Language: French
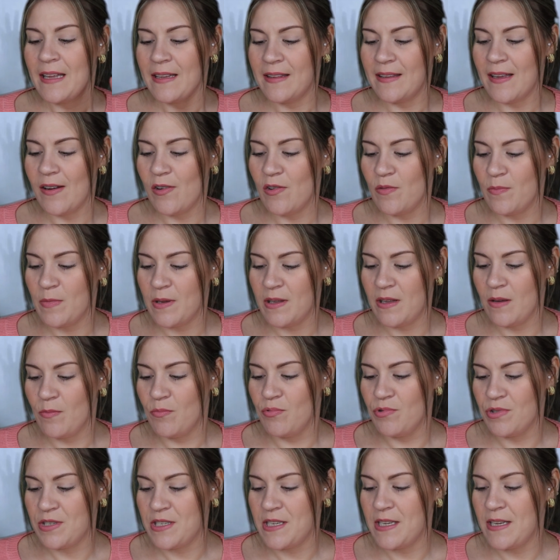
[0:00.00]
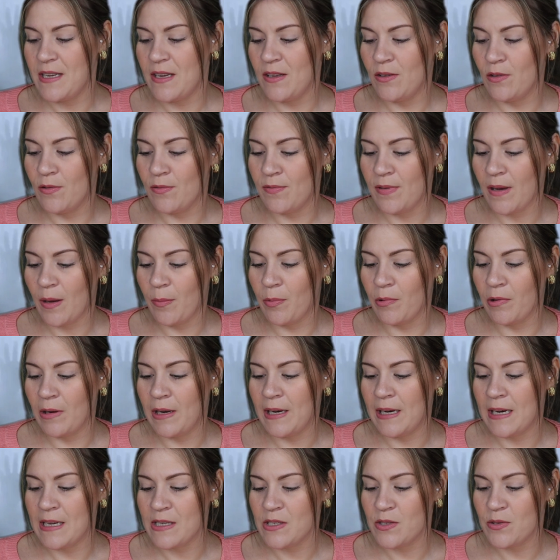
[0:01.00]
D'allumer des bougies et de faire
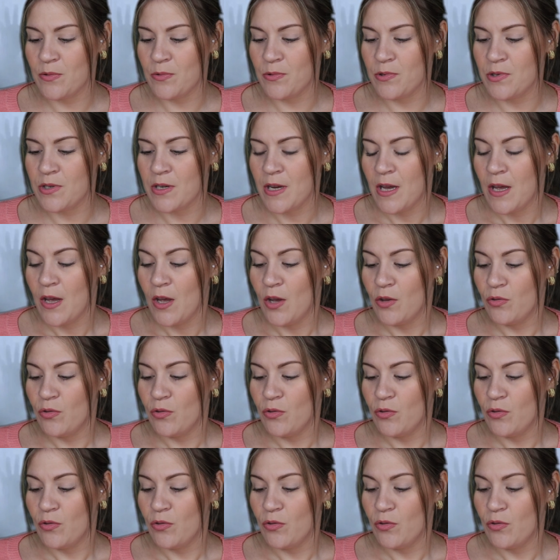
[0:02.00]
brûler la sauge